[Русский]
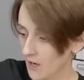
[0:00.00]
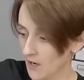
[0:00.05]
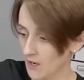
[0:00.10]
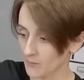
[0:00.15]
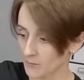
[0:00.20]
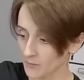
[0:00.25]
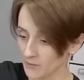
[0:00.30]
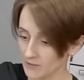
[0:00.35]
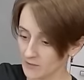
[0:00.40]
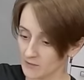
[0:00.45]

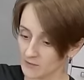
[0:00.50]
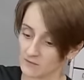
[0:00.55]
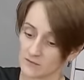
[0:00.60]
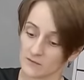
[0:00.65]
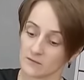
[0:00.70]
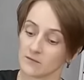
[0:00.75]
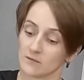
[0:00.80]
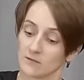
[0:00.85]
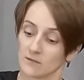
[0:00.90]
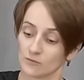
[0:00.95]
А мы,
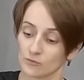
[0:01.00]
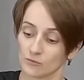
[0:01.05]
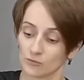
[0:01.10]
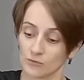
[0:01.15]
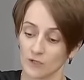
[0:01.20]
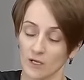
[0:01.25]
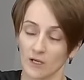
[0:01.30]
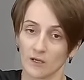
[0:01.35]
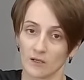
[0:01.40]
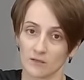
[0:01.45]
э,
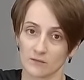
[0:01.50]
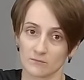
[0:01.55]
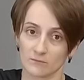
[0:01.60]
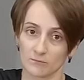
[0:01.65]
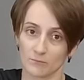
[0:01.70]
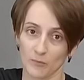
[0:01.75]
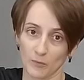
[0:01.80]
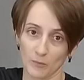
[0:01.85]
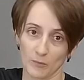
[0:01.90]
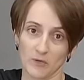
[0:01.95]
ну так как
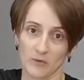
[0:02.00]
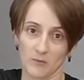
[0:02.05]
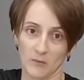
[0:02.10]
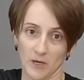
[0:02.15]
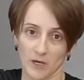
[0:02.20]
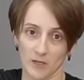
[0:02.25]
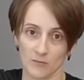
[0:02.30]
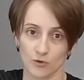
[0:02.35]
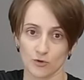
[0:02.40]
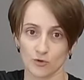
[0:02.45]
мы
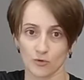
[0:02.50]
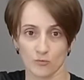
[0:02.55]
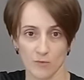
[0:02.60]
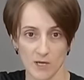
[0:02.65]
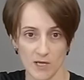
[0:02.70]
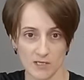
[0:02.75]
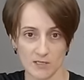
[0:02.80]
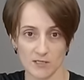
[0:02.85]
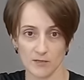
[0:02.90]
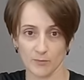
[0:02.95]
понимаем, что
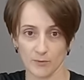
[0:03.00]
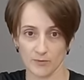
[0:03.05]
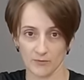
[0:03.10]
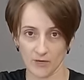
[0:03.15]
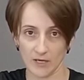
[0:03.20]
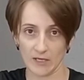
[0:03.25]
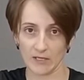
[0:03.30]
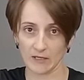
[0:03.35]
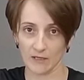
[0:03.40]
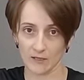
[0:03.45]
мясо при
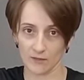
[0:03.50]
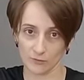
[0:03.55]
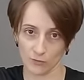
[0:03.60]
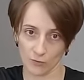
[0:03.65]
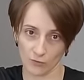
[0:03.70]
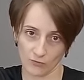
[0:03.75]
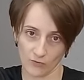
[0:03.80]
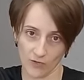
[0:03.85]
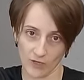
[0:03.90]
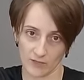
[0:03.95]
варке,
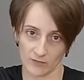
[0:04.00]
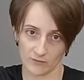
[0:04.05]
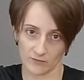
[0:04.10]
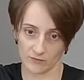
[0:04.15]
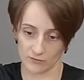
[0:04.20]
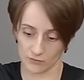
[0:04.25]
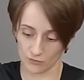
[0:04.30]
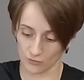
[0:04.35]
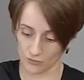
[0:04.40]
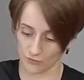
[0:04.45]
оно
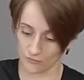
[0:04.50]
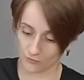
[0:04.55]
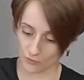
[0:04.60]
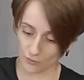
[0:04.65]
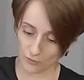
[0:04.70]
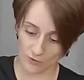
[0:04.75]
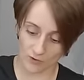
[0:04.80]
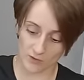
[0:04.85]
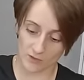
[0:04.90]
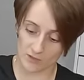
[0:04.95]
уваривается. То есть в
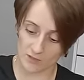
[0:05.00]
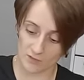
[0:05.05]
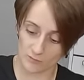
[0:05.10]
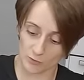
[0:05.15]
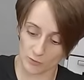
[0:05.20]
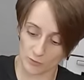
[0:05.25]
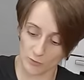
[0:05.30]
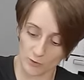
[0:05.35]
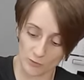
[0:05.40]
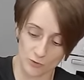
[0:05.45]
итоге, если
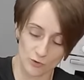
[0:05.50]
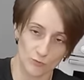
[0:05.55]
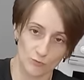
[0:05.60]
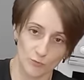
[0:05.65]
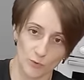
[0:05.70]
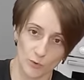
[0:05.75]
мы наложим